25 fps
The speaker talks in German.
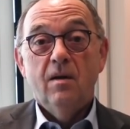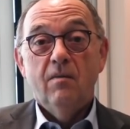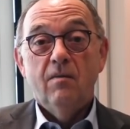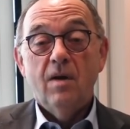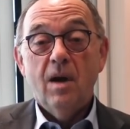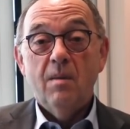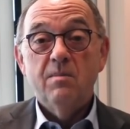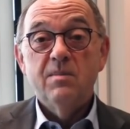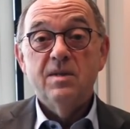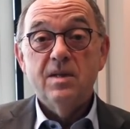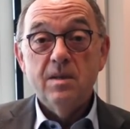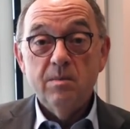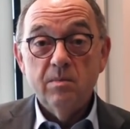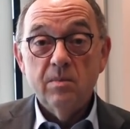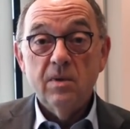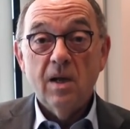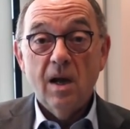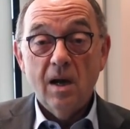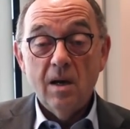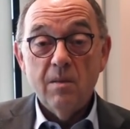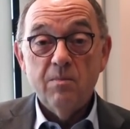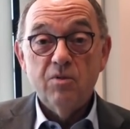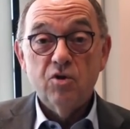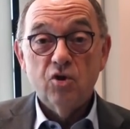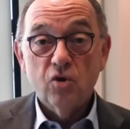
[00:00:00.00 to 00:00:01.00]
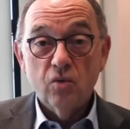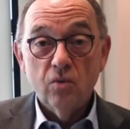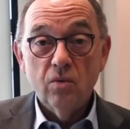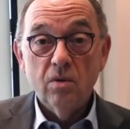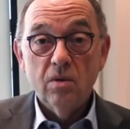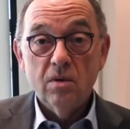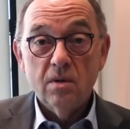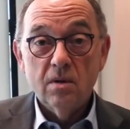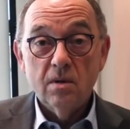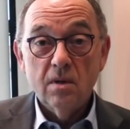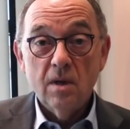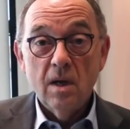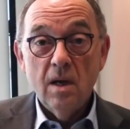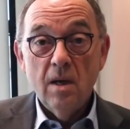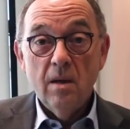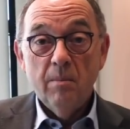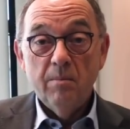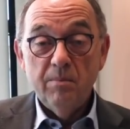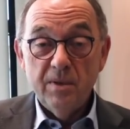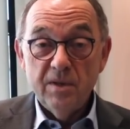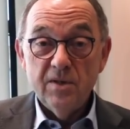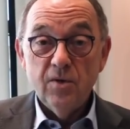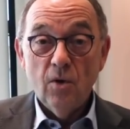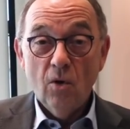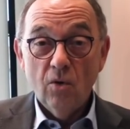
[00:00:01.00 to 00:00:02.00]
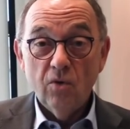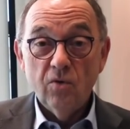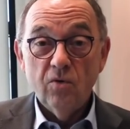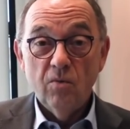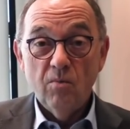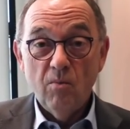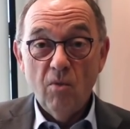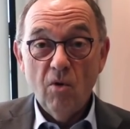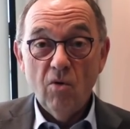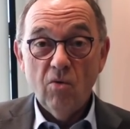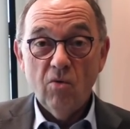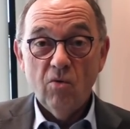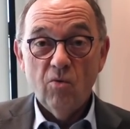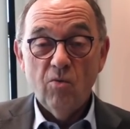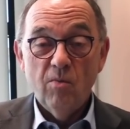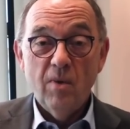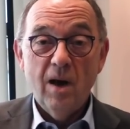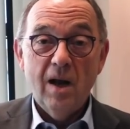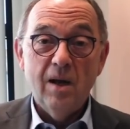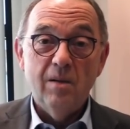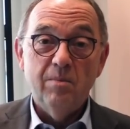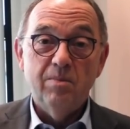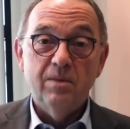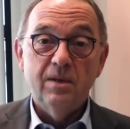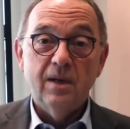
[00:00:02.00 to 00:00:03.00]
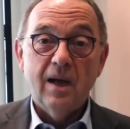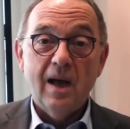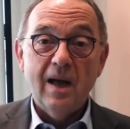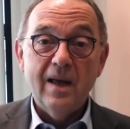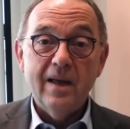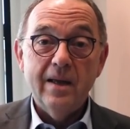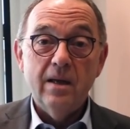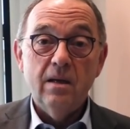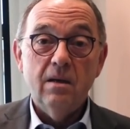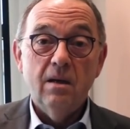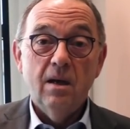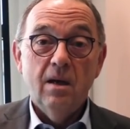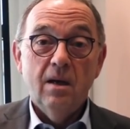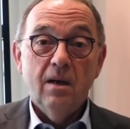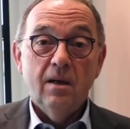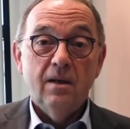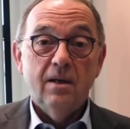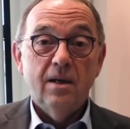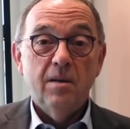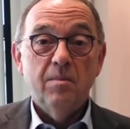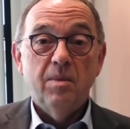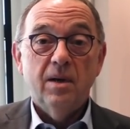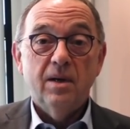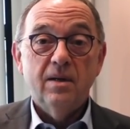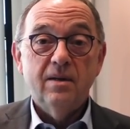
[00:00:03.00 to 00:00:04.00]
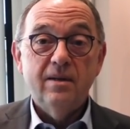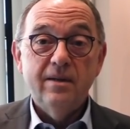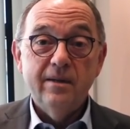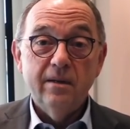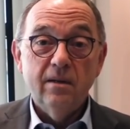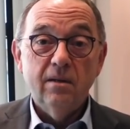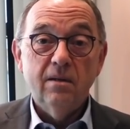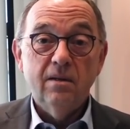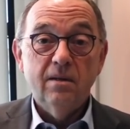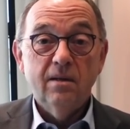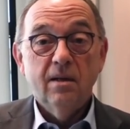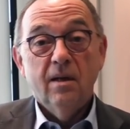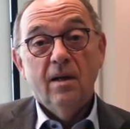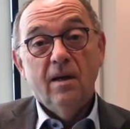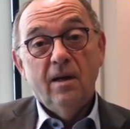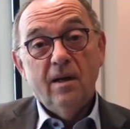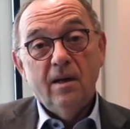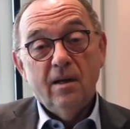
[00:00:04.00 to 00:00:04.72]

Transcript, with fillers: Wir haben siebeneinhalb Stunden bis heute Morgen um halb drei debattiert.